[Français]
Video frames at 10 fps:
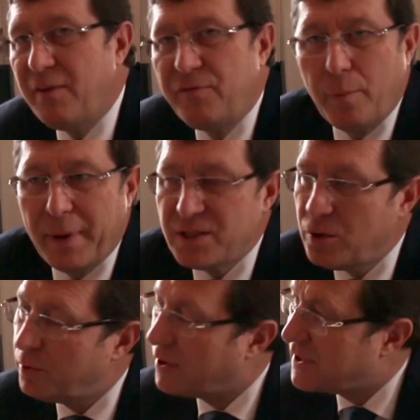
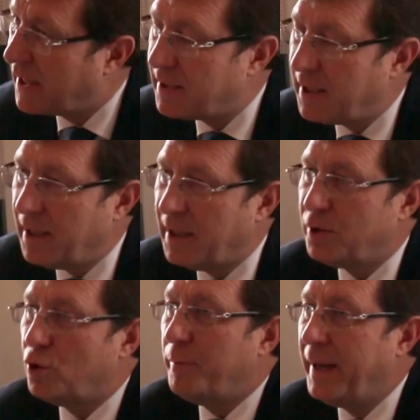l'information dans
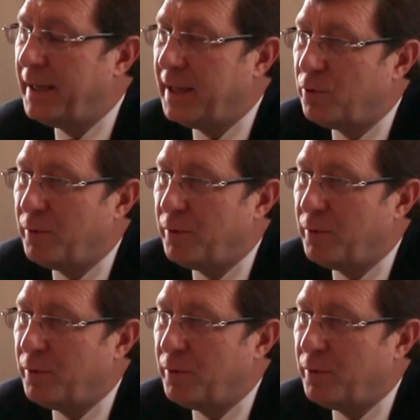certains domaines